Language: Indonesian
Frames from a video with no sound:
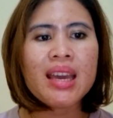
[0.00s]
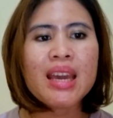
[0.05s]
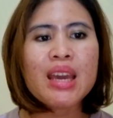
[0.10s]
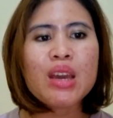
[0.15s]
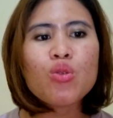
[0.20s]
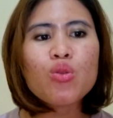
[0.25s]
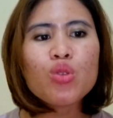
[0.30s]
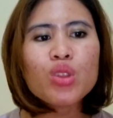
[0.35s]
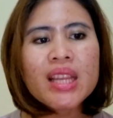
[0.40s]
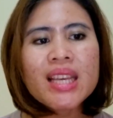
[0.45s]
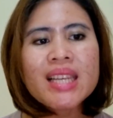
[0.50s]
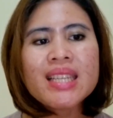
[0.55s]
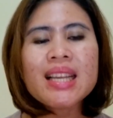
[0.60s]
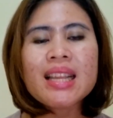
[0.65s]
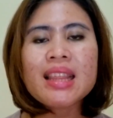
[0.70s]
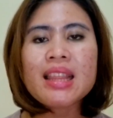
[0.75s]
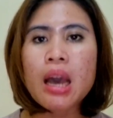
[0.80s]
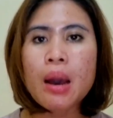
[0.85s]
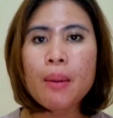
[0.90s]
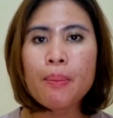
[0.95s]
ikuti
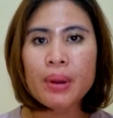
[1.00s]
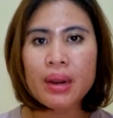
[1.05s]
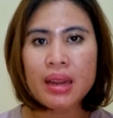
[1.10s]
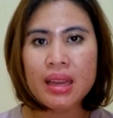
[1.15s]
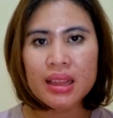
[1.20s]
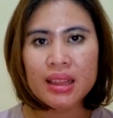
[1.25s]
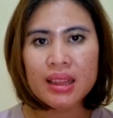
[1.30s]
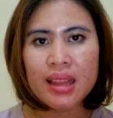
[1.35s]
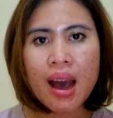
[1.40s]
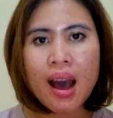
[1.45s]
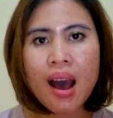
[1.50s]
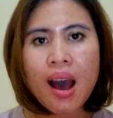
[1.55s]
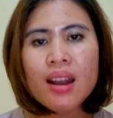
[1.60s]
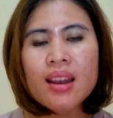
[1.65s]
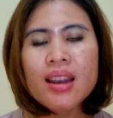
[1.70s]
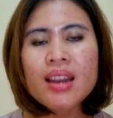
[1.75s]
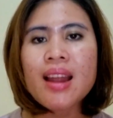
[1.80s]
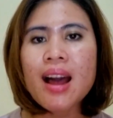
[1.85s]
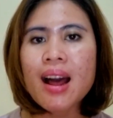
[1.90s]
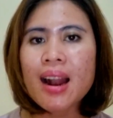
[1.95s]
setiap
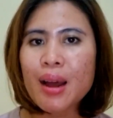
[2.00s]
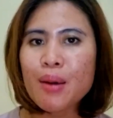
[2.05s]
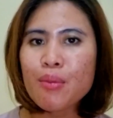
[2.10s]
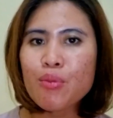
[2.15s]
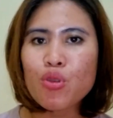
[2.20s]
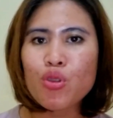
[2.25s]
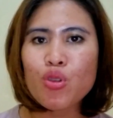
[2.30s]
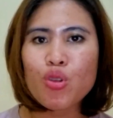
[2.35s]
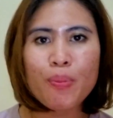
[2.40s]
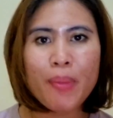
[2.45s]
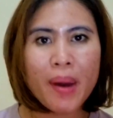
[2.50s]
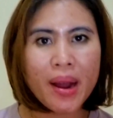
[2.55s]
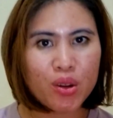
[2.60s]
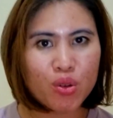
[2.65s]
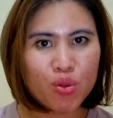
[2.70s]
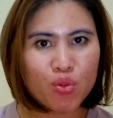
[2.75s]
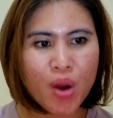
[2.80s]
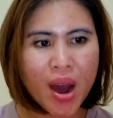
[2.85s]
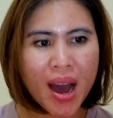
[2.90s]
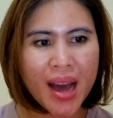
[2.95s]
perintah di dalam buku
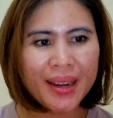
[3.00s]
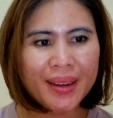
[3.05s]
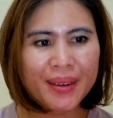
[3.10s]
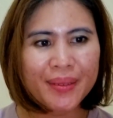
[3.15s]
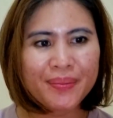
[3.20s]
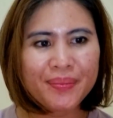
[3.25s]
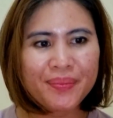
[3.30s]
panduan.